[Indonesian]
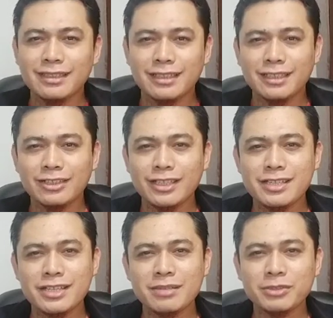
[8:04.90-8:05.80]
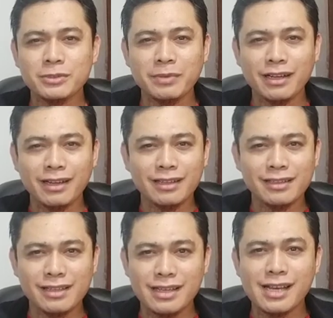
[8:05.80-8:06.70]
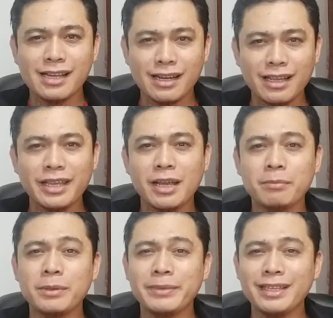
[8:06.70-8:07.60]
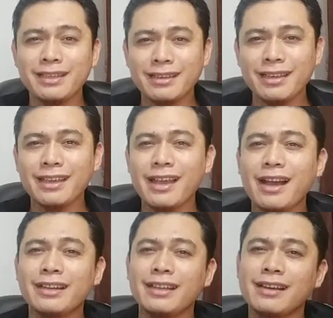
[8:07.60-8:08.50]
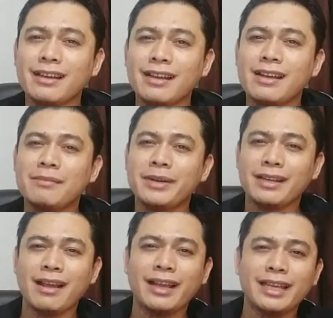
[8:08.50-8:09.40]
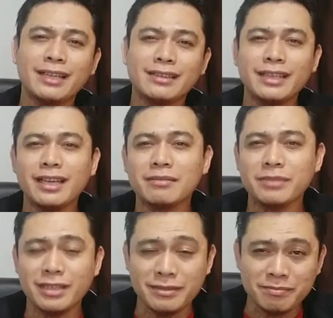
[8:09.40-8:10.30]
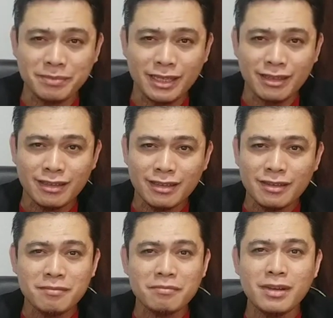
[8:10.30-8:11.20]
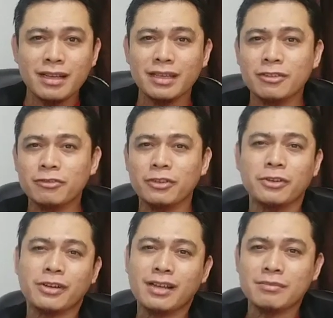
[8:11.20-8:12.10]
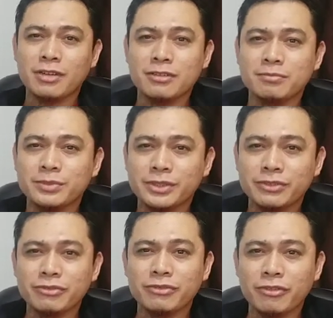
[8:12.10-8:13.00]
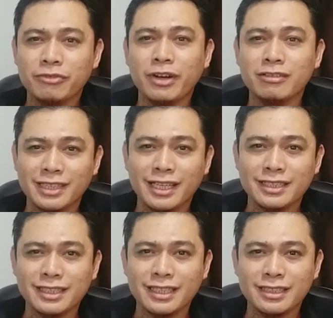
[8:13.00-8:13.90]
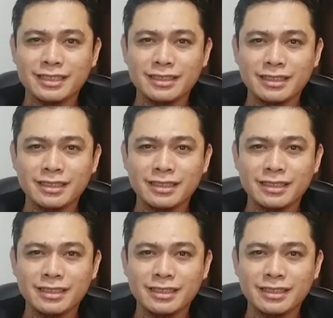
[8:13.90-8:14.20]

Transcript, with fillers: Indonesia merupakan negara yang memiliki keanekaragaman hayati yang berlimpah, baik flora maupun faunanya.